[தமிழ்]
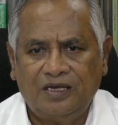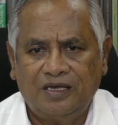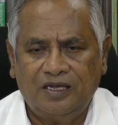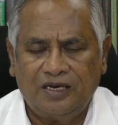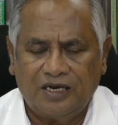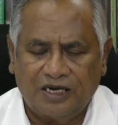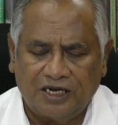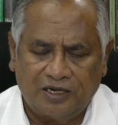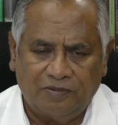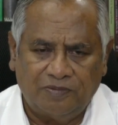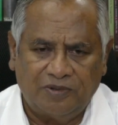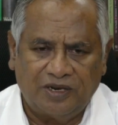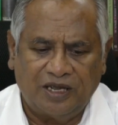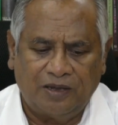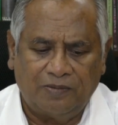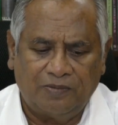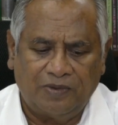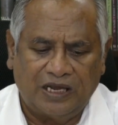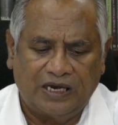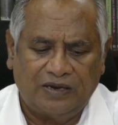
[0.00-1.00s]
இருக்கட்டும்
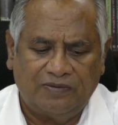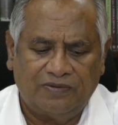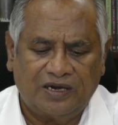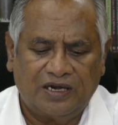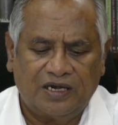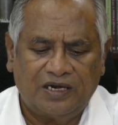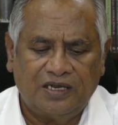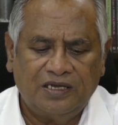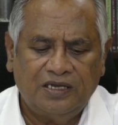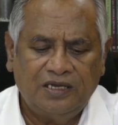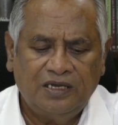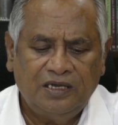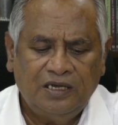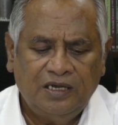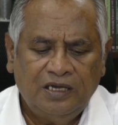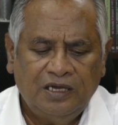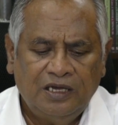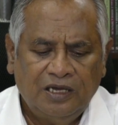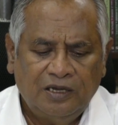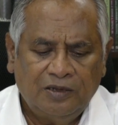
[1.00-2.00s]
பிரியமானவர்களே
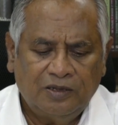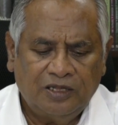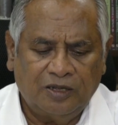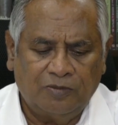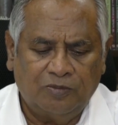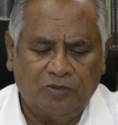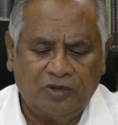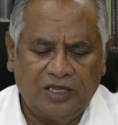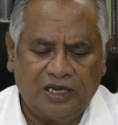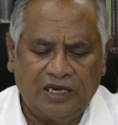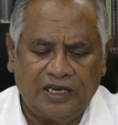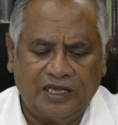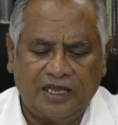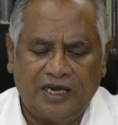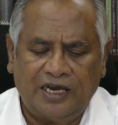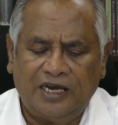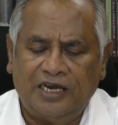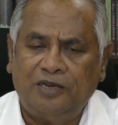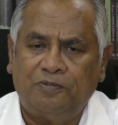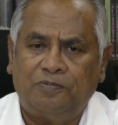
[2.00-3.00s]
இந்த முதல்
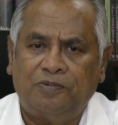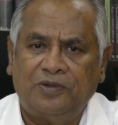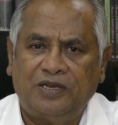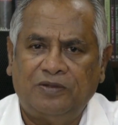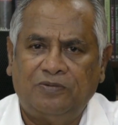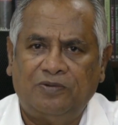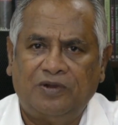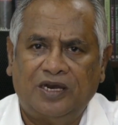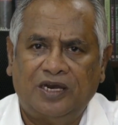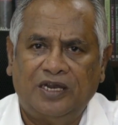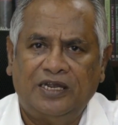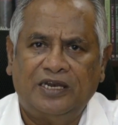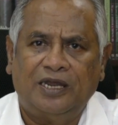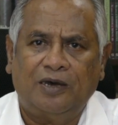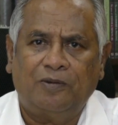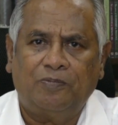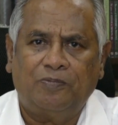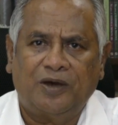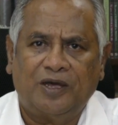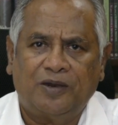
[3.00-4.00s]
இரண்டு பிரிவுகளை
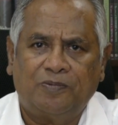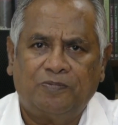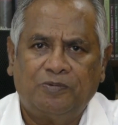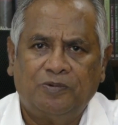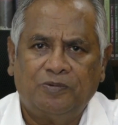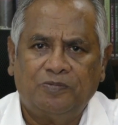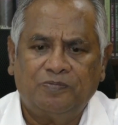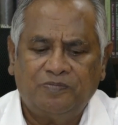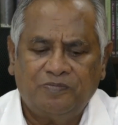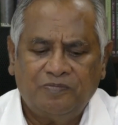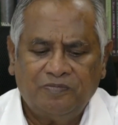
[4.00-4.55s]
நாம் பார்ப்போம்